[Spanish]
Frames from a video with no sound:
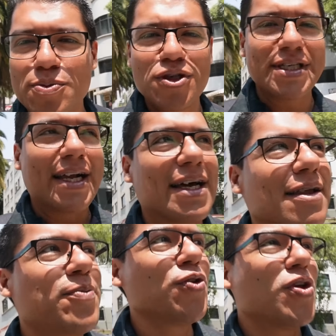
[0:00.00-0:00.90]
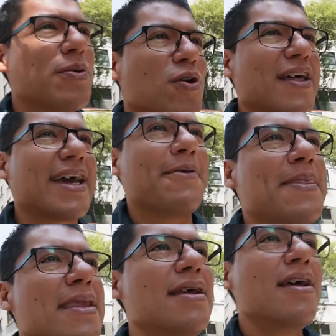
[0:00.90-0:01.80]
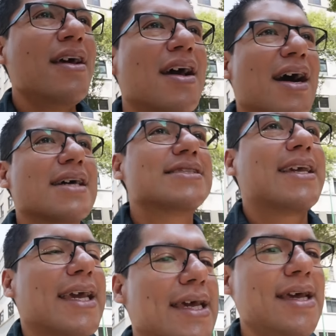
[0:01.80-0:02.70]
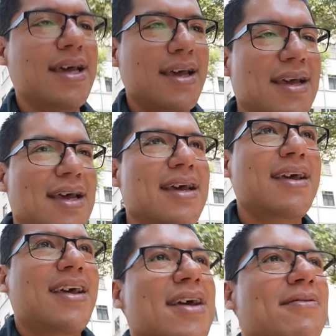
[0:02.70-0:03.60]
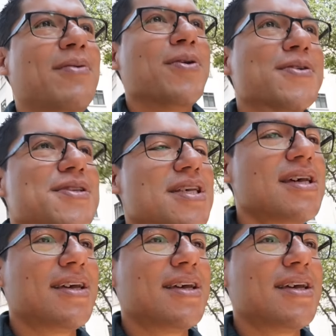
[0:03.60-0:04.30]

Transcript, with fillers: muy cerca del punto de abordaje. Así que, vámonos.